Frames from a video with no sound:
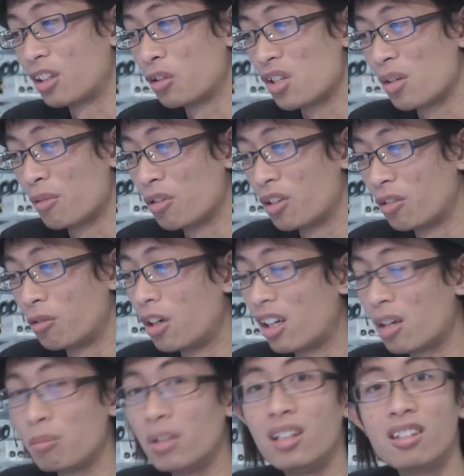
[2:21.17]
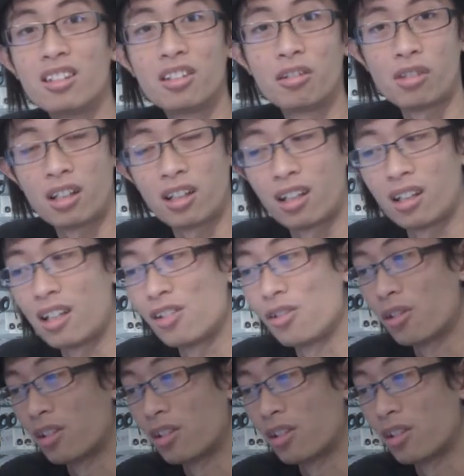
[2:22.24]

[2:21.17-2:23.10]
satu jam doang gue anggap minus itu saking